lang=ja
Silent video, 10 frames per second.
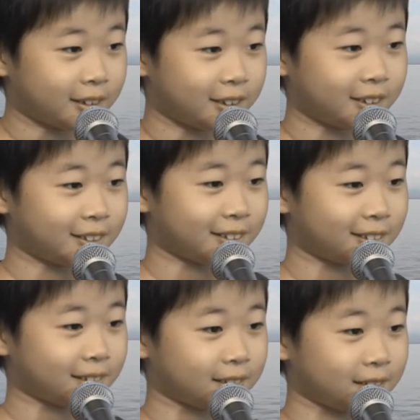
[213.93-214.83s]
塩
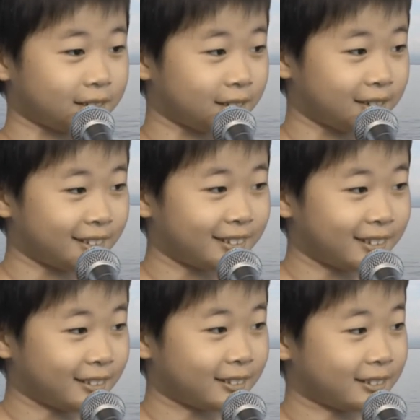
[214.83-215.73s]

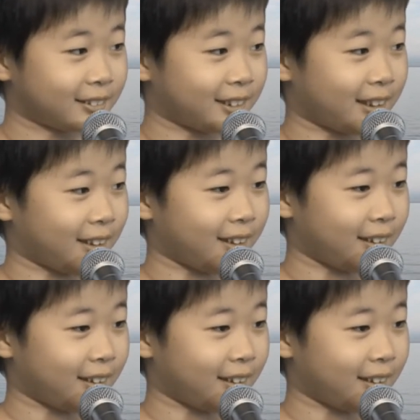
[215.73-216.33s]
子さん